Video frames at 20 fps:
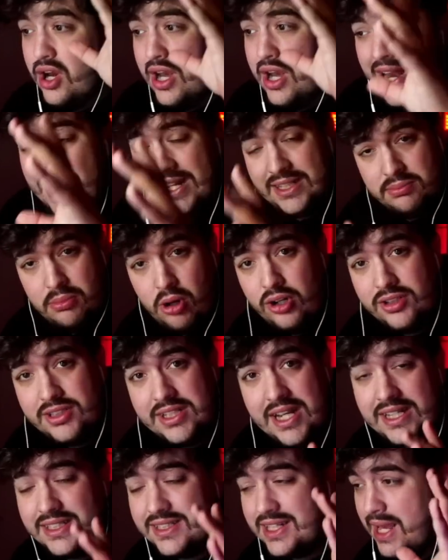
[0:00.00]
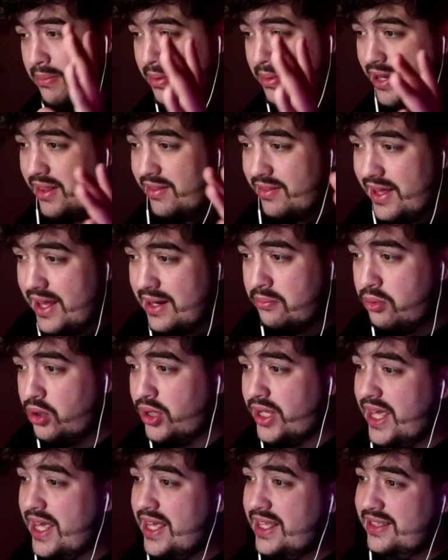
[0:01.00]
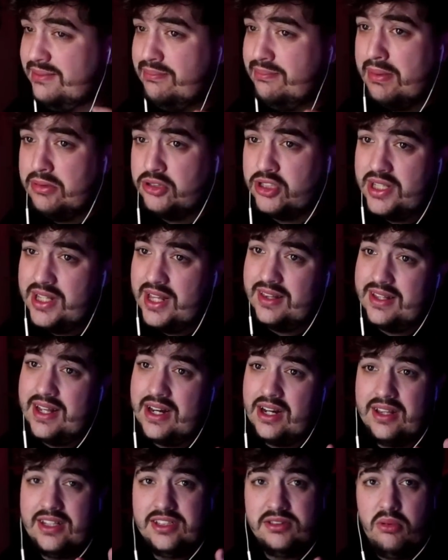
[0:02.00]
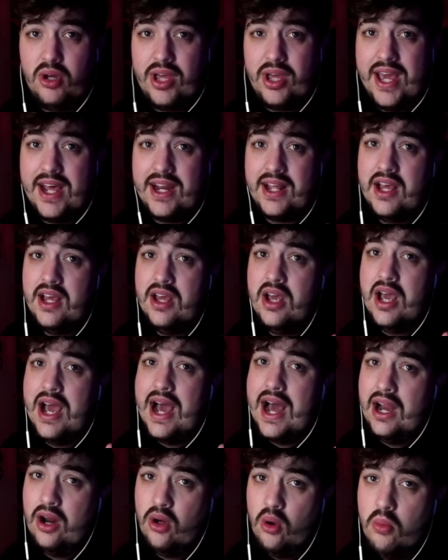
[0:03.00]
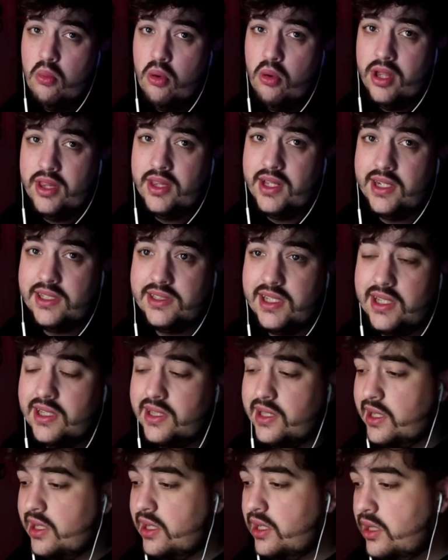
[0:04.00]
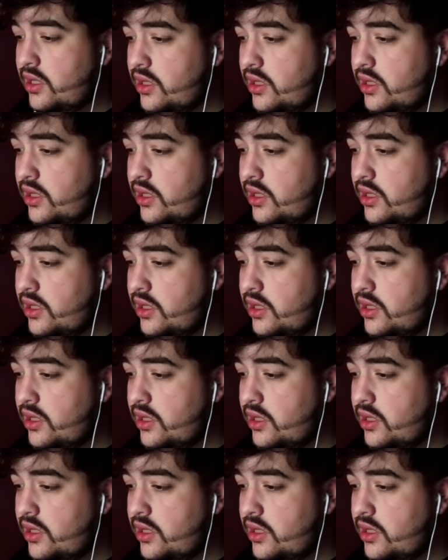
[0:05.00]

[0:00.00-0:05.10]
las bolsas que aparezcan porque vamos a intentar desbloquear algo muy interesante.